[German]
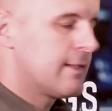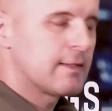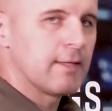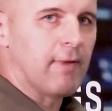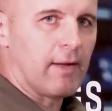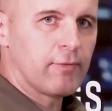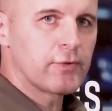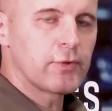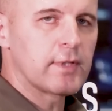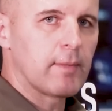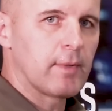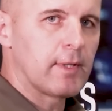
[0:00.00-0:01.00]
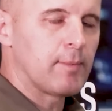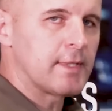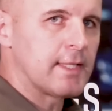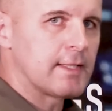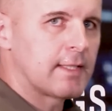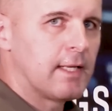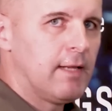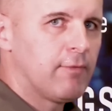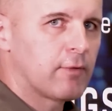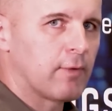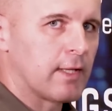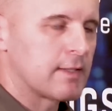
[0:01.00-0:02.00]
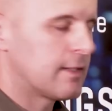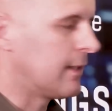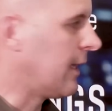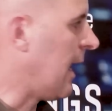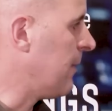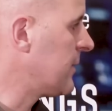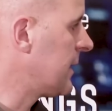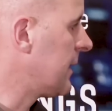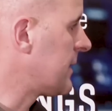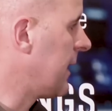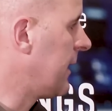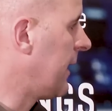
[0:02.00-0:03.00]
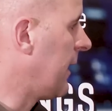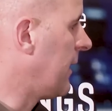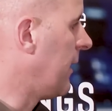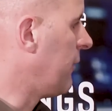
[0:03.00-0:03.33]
ist, die Waffensysteme, die bis jetzt geliefert worden sind, haben sie tatsächlich einen